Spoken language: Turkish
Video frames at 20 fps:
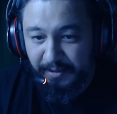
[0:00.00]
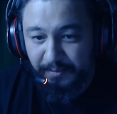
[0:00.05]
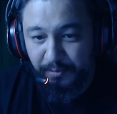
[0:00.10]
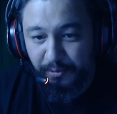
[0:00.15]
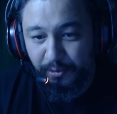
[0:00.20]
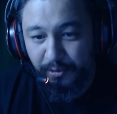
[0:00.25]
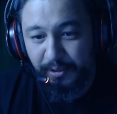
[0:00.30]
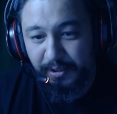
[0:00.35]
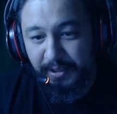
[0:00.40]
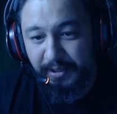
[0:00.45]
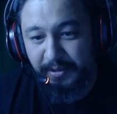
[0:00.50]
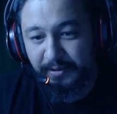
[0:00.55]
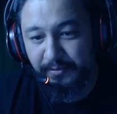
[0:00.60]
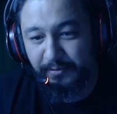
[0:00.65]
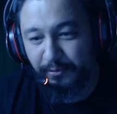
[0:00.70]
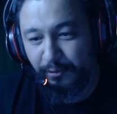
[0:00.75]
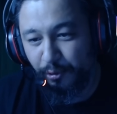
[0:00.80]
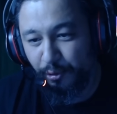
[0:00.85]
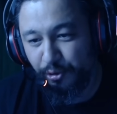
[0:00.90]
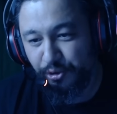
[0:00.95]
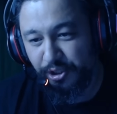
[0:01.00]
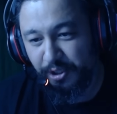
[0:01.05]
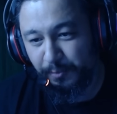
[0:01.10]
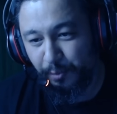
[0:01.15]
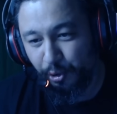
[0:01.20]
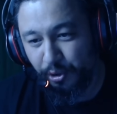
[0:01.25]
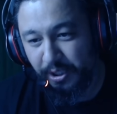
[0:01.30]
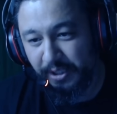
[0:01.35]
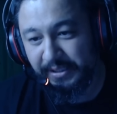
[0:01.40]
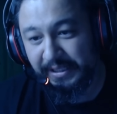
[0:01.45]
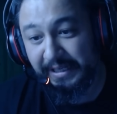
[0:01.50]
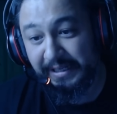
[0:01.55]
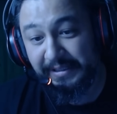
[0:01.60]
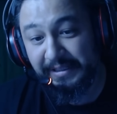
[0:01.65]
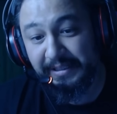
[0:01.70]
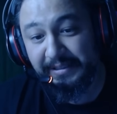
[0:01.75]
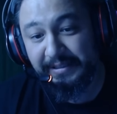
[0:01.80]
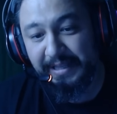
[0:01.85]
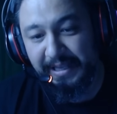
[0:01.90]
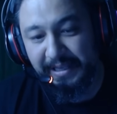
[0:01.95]
böyle hocam o kadar
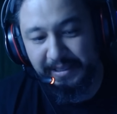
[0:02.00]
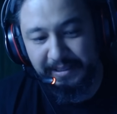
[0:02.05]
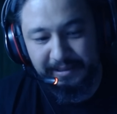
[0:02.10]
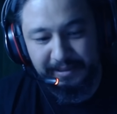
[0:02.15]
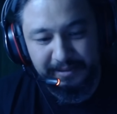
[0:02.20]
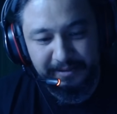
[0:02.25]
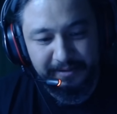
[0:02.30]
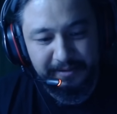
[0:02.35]
da değil